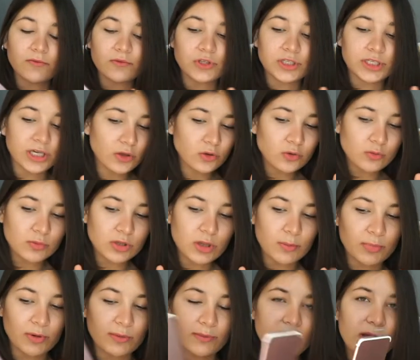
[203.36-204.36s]
я думала,
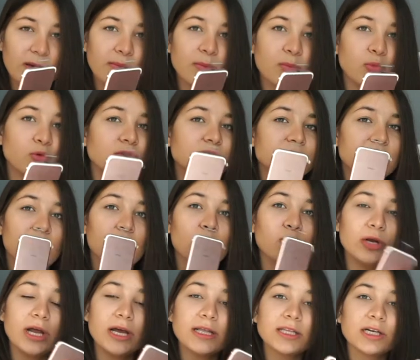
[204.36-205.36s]
проблема будет с
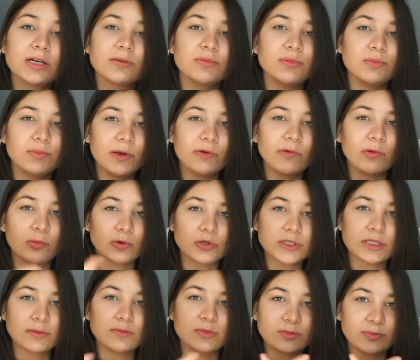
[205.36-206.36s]
аккумулятором, и мне его
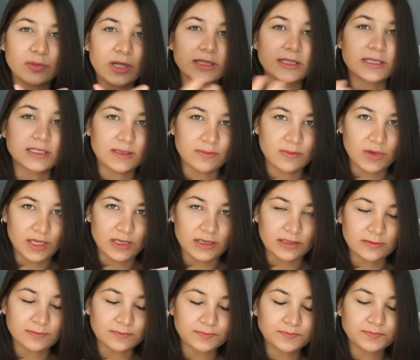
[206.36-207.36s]
просто бесплатно заменят.
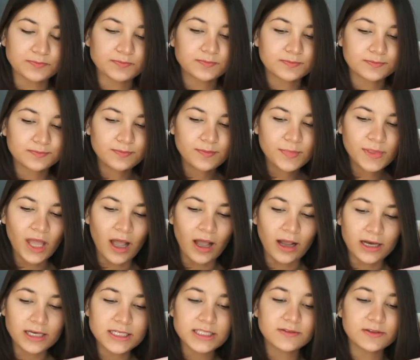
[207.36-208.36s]

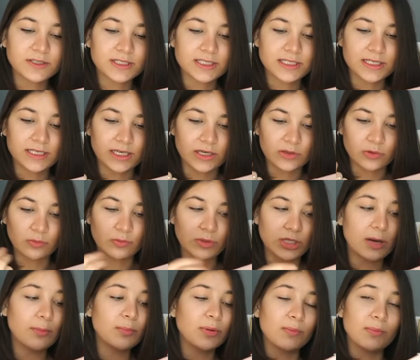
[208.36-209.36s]
Оказывается, нет, у
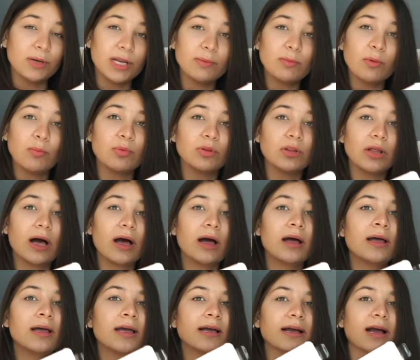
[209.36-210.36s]
меня проблема была
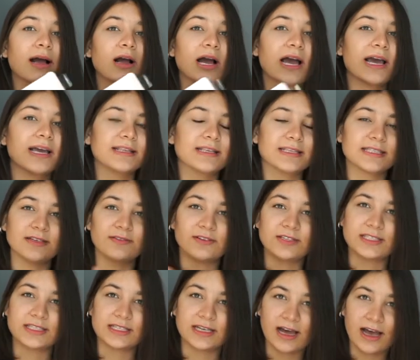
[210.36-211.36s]
какая-то
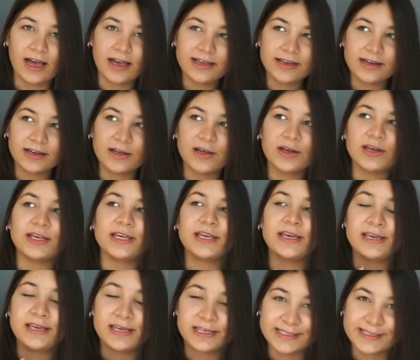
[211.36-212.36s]
заводская, и
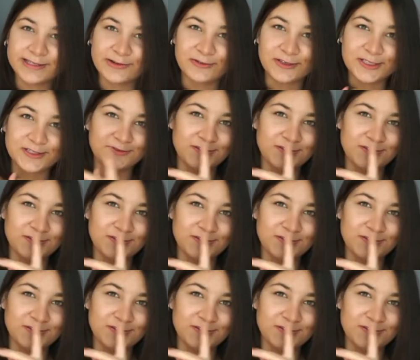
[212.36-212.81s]
если у вас,